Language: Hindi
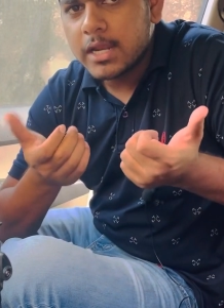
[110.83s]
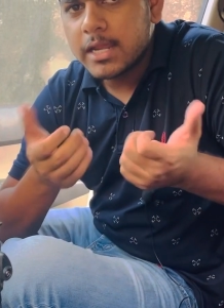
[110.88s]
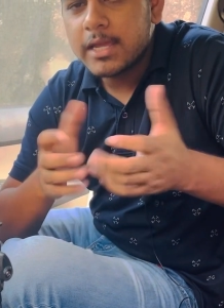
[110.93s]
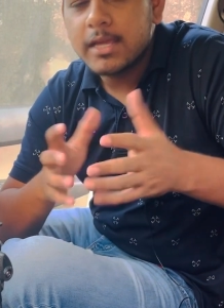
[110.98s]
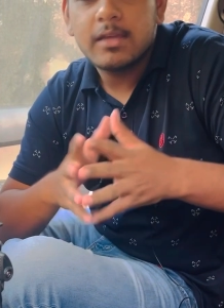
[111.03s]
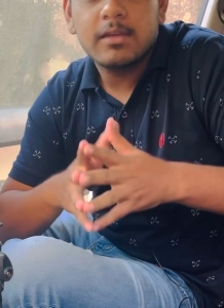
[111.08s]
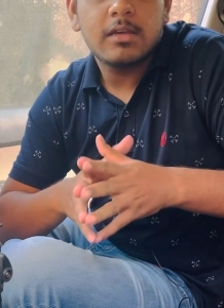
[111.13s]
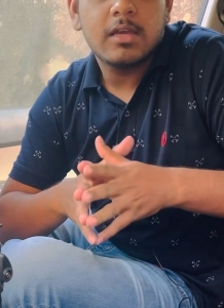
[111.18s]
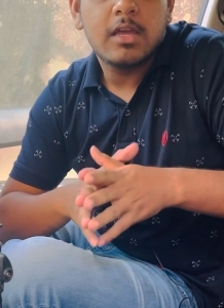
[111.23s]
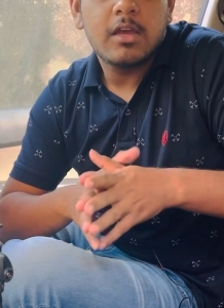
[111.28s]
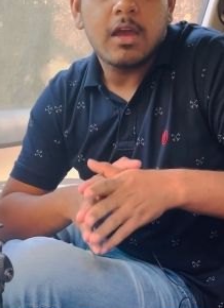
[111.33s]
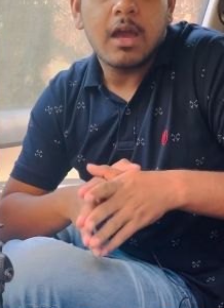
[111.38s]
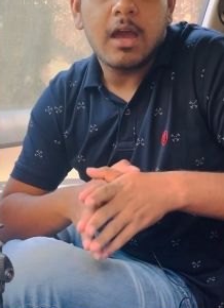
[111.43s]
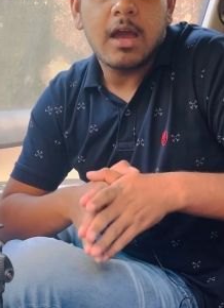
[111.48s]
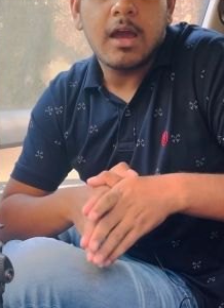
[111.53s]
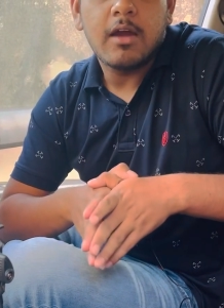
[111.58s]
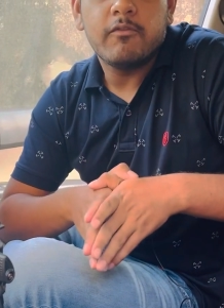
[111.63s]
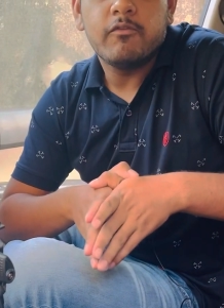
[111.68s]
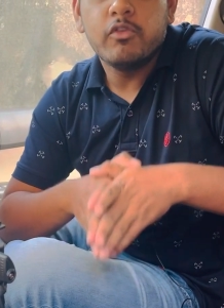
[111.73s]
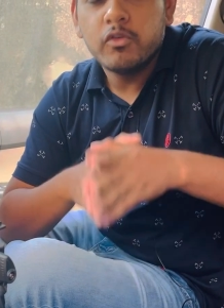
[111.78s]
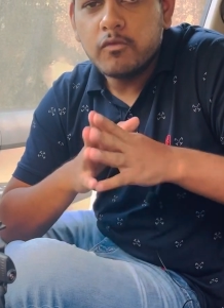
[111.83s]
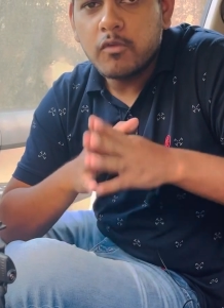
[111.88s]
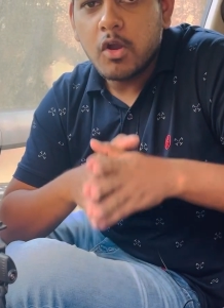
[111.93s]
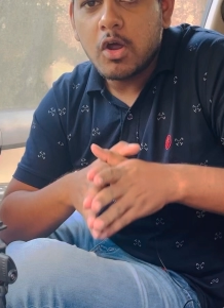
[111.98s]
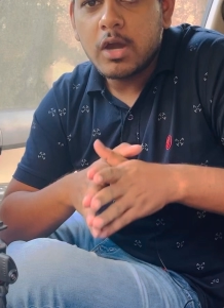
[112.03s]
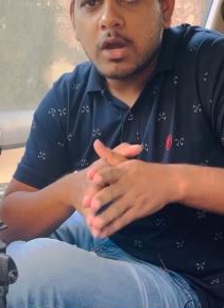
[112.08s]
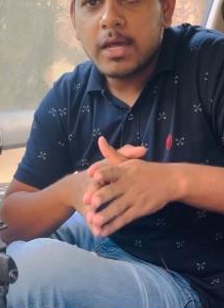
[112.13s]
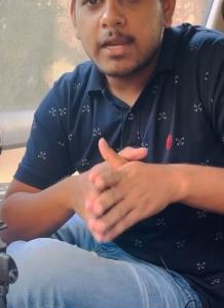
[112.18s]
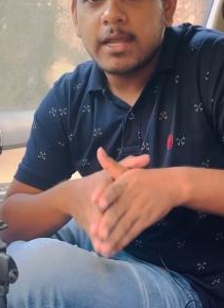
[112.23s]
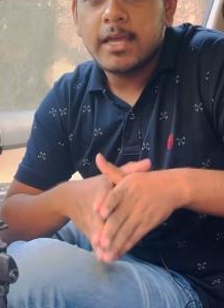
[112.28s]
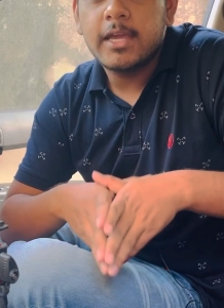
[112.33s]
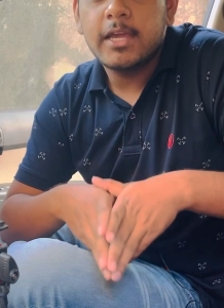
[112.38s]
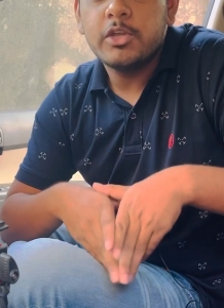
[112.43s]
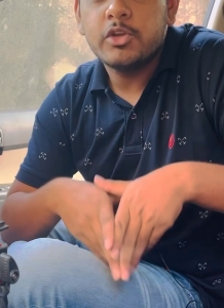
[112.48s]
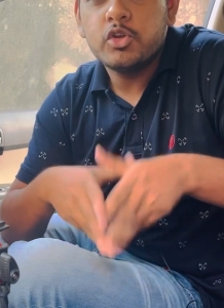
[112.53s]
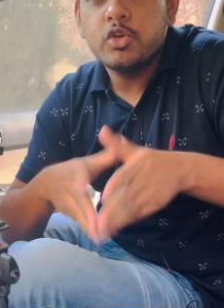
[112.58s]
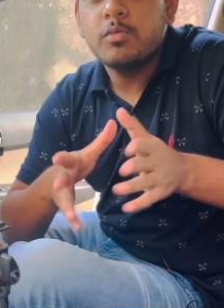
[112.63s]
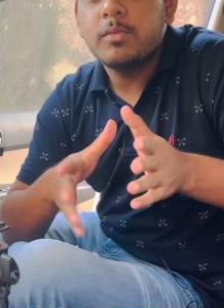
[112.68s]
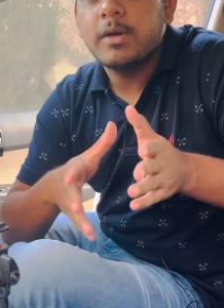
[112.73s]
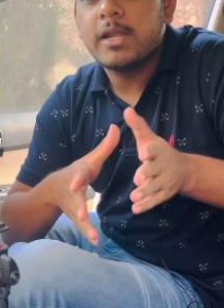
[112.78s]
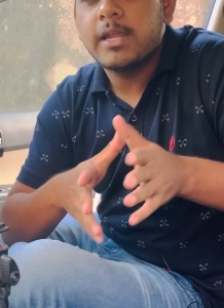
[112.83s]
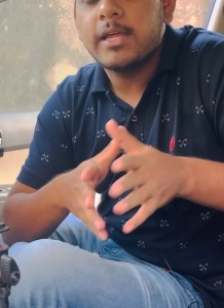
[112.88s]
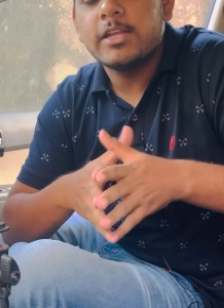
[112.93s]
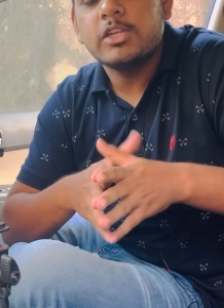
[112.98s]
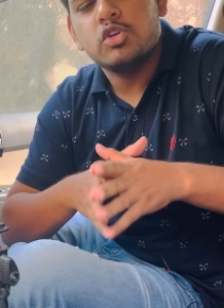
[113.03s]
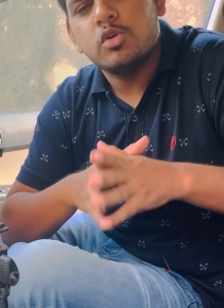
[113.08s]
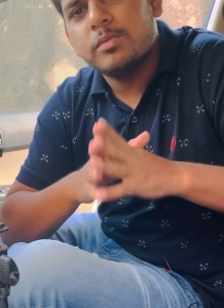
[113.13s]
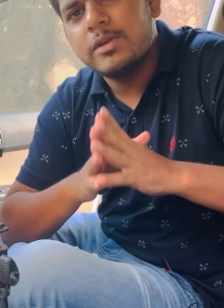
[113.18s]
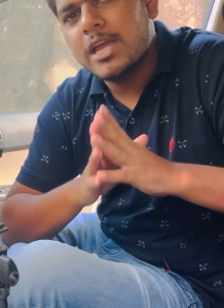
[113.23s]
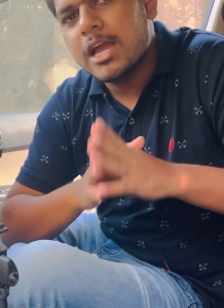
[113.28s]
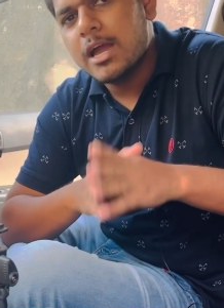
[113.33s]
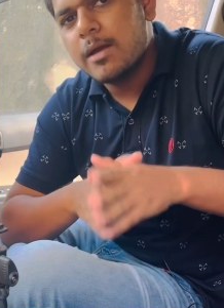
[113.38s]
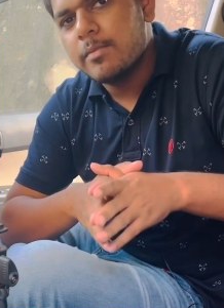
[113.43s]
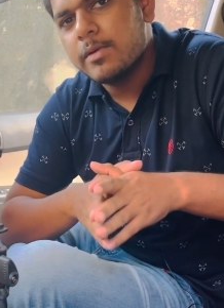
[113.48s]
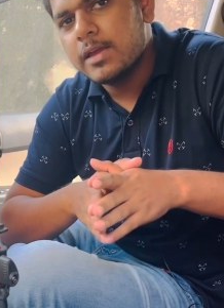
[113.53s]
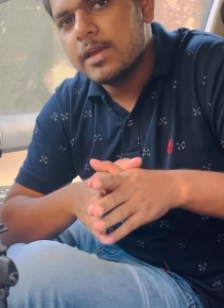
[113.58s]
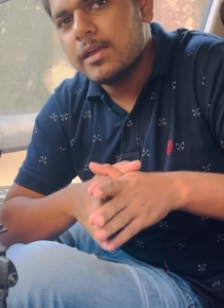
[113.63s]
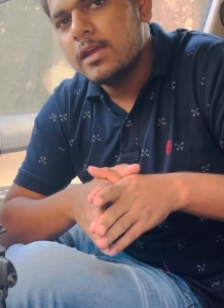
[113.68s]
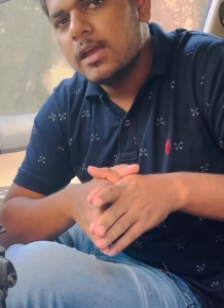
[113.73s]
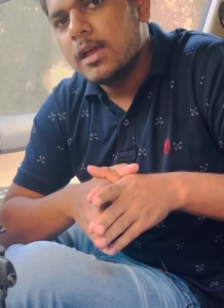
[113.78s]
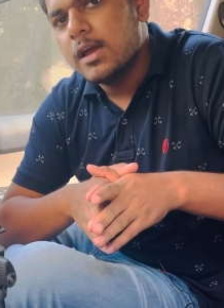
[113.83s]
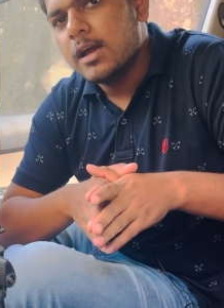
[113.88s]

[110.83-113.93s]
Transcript: हैं फूड ब्लॉगर हैं यूट्यूबर हैं जो भी आप हैं